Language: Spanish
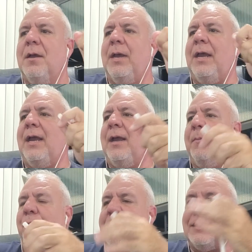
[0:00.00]

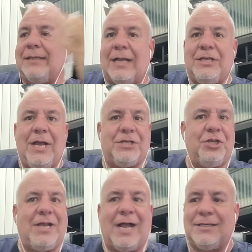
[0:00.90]
eh, por ahí está Giga
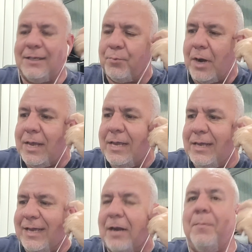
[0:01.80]
Chicaxe por
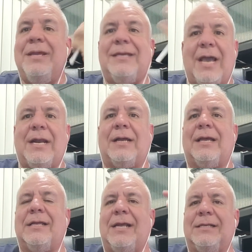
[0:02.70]
ahí, Kelvin Keller
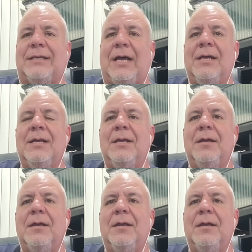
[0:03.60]
que regresa,